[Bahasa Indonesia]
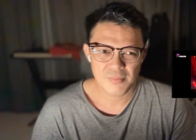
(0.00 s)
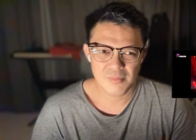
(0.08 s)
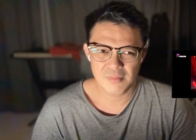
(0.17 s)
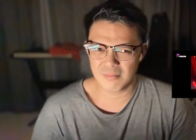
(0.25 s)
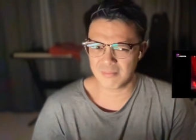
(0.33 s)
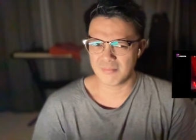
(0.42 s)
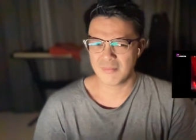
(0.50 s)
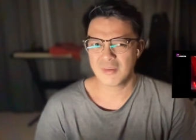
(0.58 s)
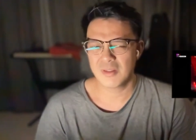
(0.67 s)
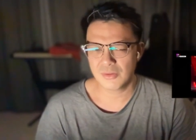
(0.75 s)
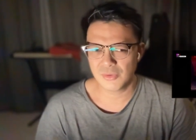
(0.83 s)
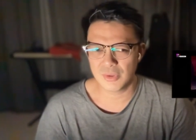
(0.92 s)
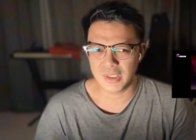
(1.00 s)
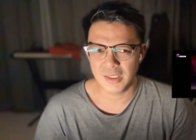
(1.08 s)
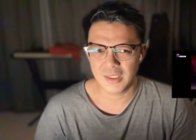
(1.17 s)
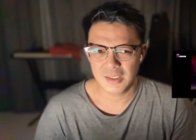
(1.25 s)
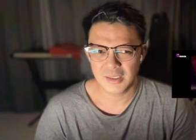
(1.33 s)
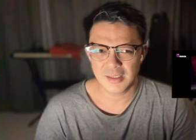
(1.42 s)
Hmm, tuh dia.
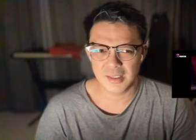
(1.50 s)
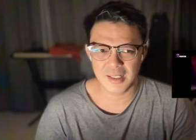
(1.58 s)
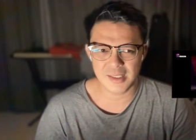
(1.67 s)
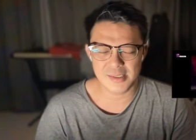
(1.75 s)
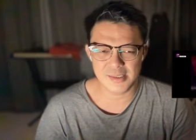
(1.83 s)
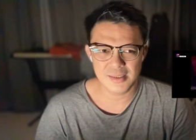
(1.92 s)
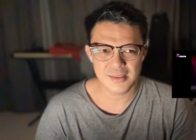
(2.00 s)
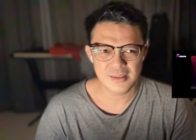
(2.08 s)
Nice.